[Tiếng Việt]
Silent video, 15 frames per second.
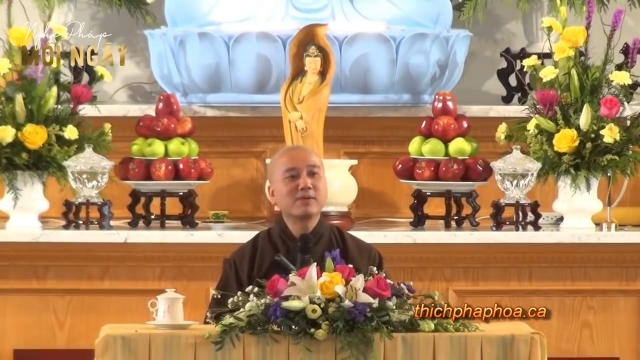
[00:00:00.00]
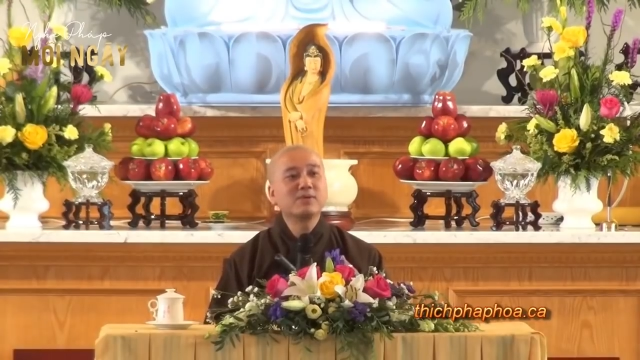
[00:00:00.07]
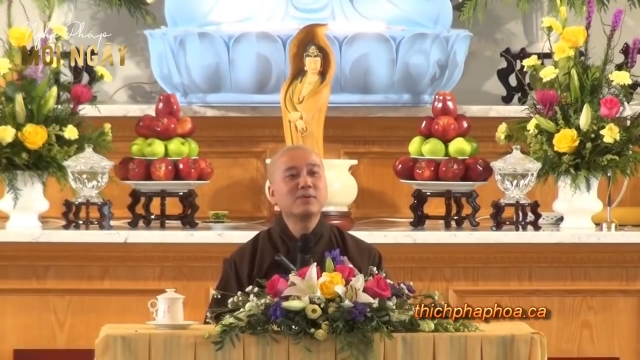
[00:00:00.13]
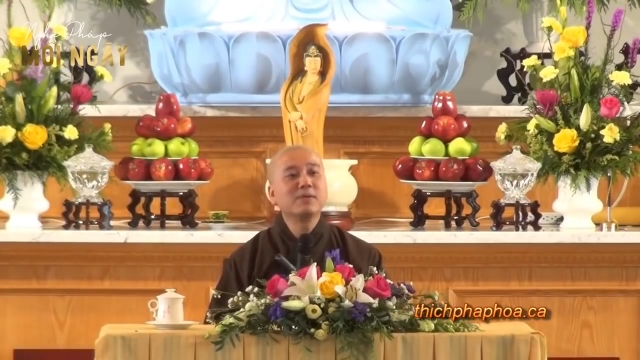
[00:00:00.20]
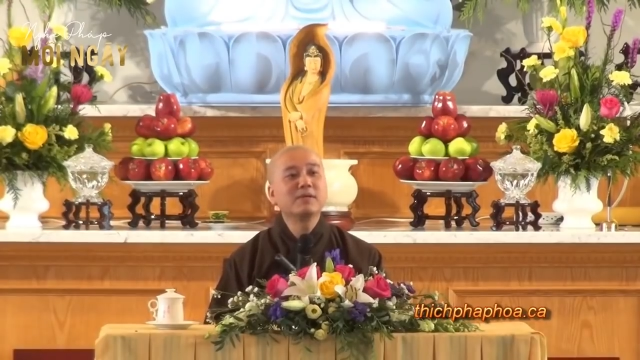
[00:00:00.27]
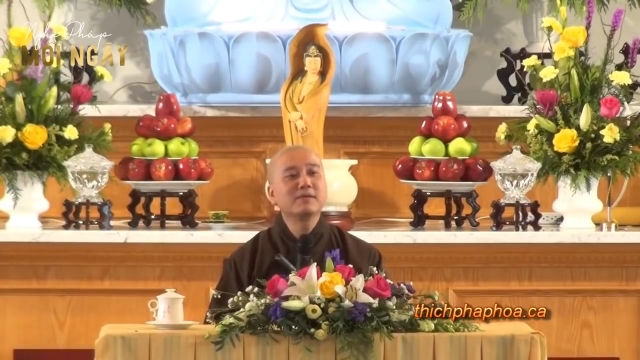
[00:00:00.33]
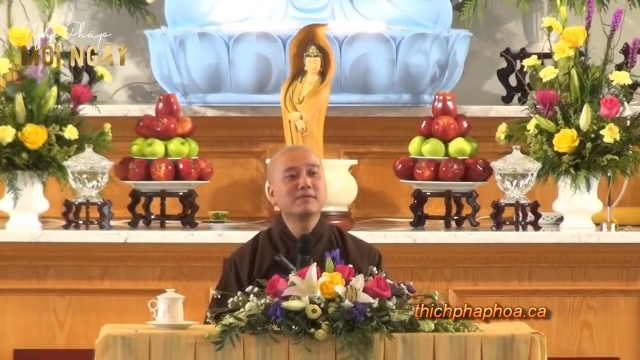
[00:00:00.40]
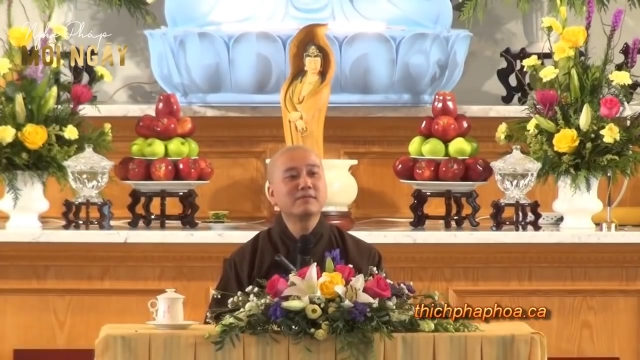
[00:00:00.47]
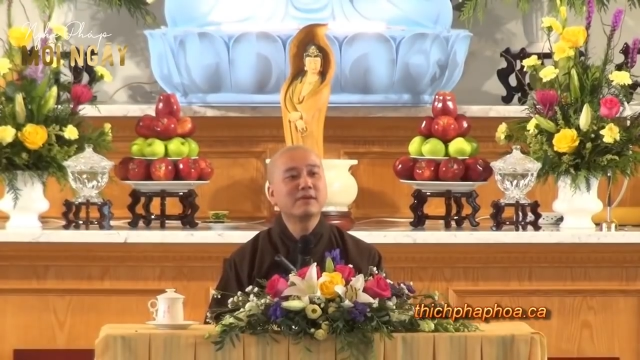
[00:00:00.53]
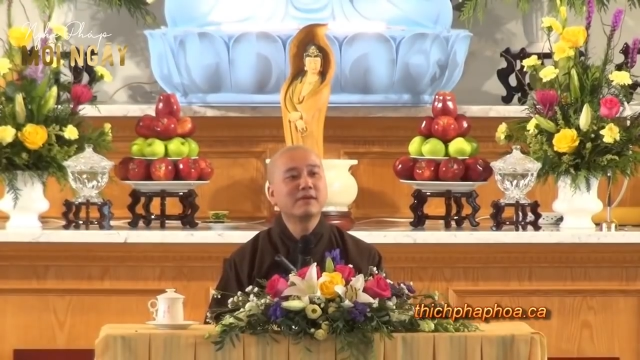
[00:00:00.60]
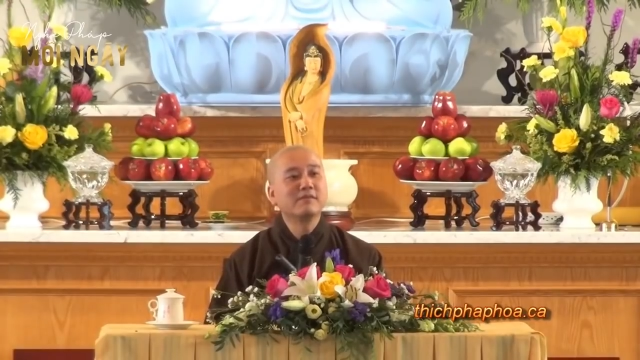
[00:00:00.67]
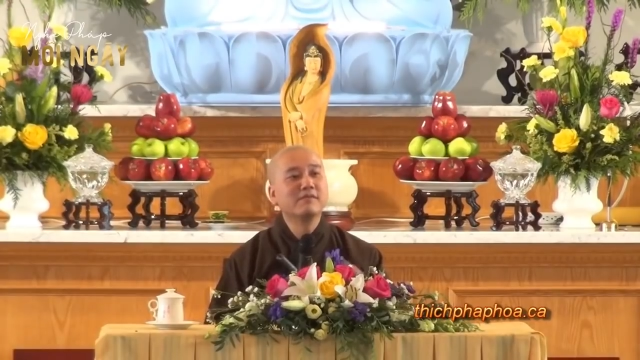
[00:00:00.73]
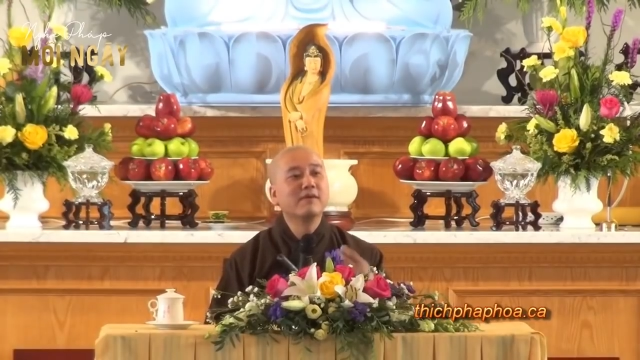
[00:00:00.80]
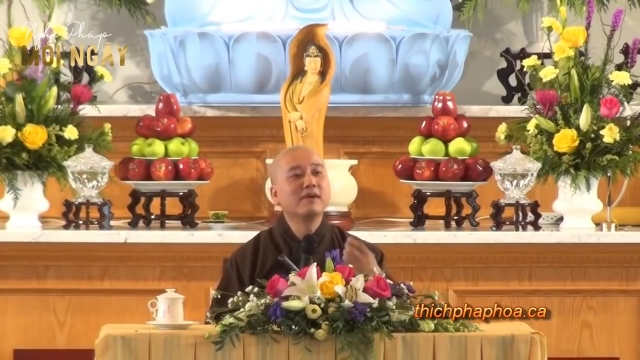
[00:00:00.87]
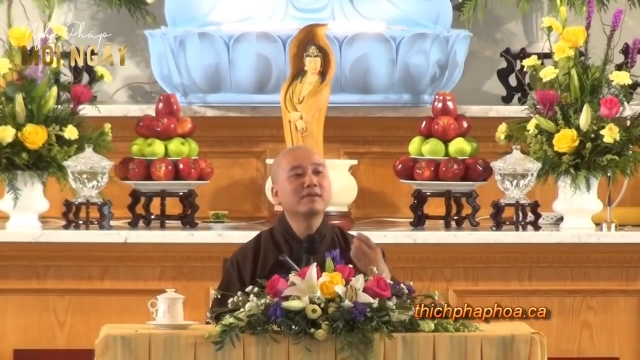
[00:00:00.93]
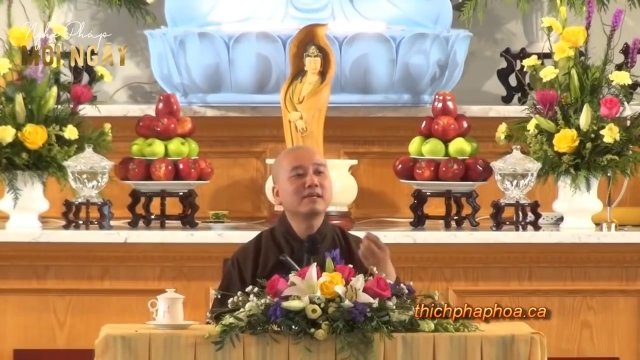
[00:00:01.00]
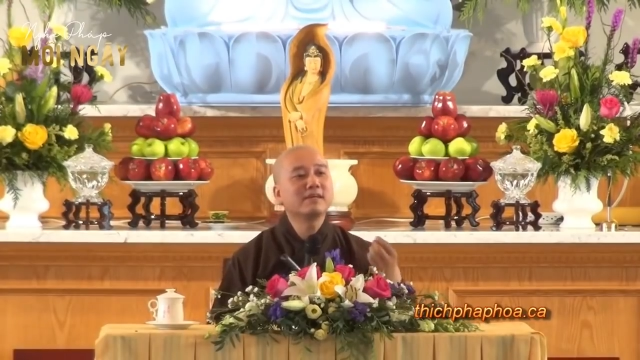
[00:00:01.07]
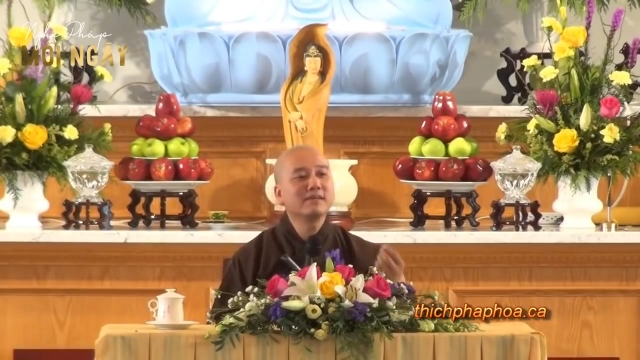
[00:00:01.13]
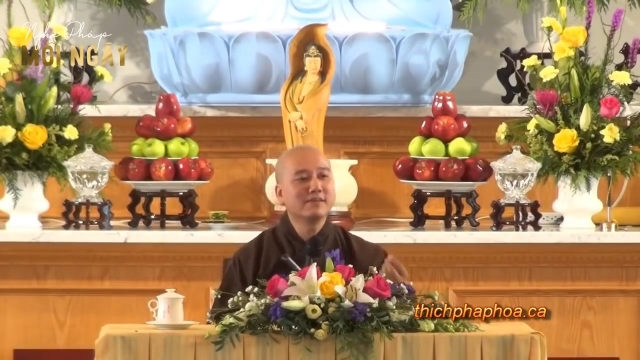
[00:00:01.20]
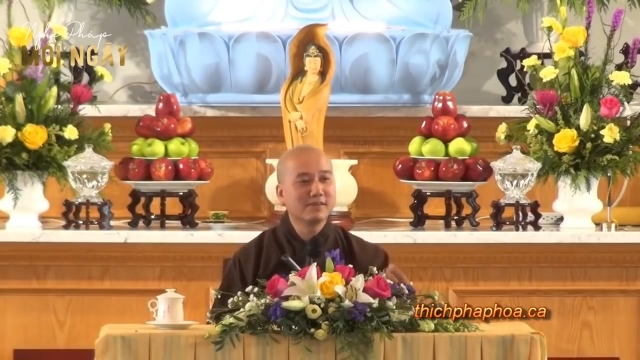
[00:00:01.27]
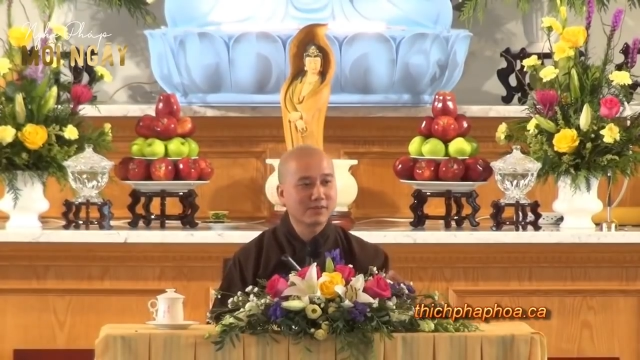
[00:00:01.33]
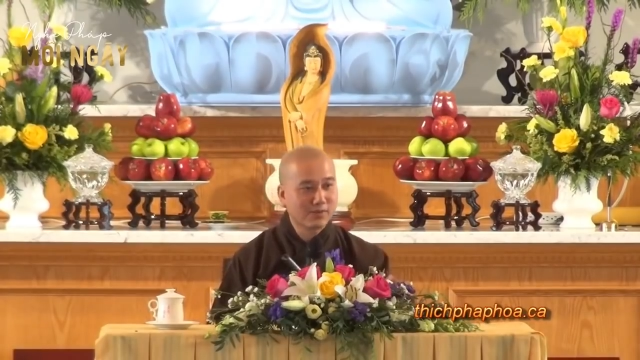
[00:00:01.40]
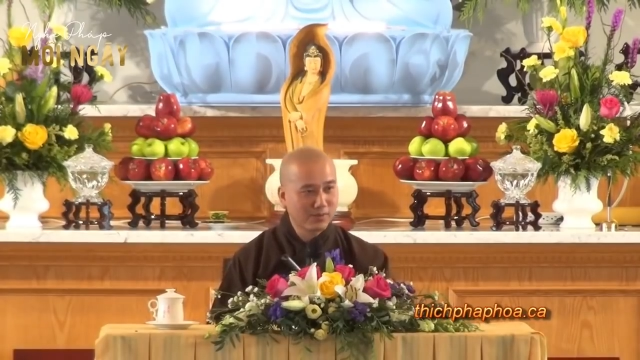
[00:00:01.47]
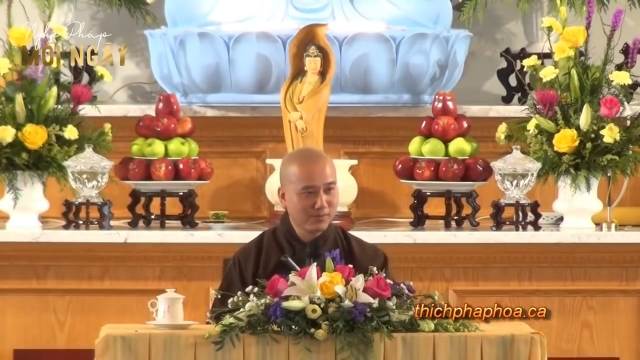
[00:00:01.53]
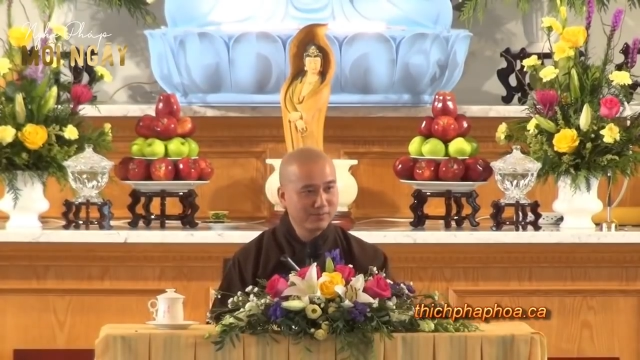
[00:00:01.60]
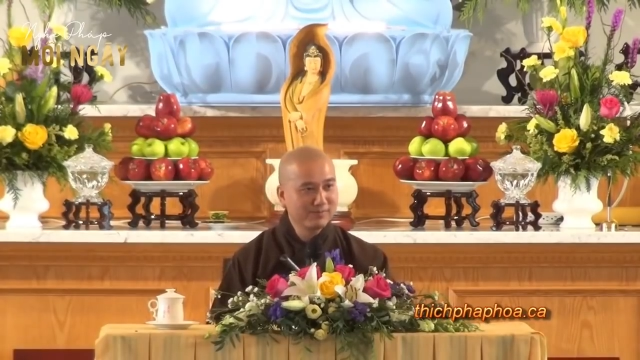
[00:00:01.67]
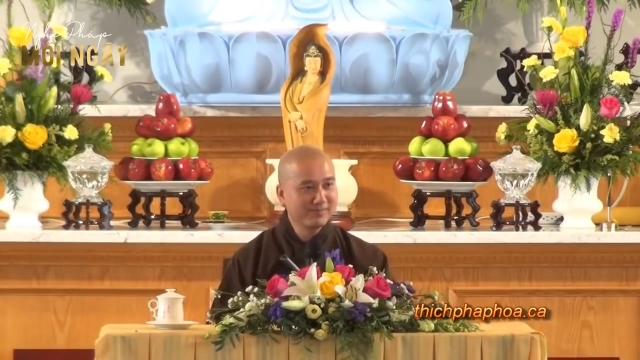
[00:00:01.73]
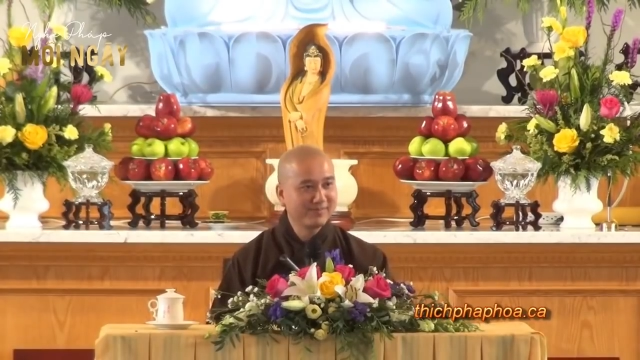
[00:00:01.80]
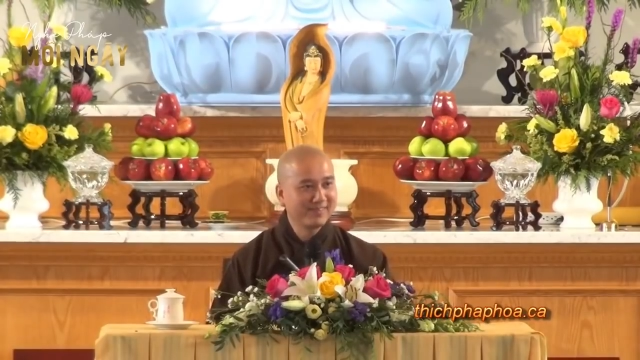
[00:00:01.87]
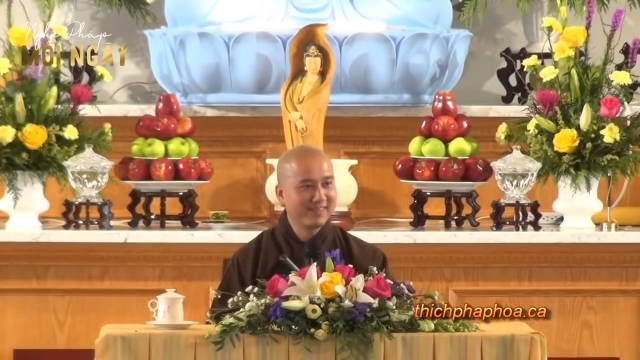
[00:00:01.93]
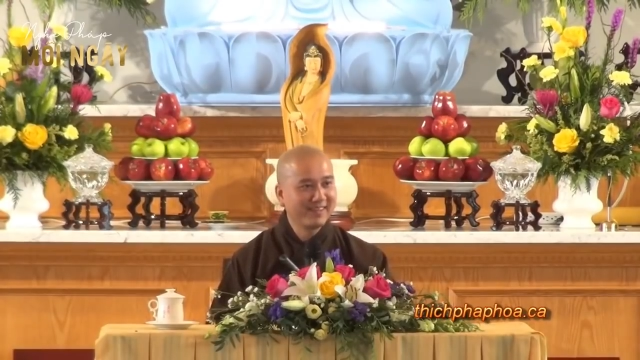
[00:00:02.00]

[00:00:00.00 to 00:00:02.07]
cái duyên với cái người cúng,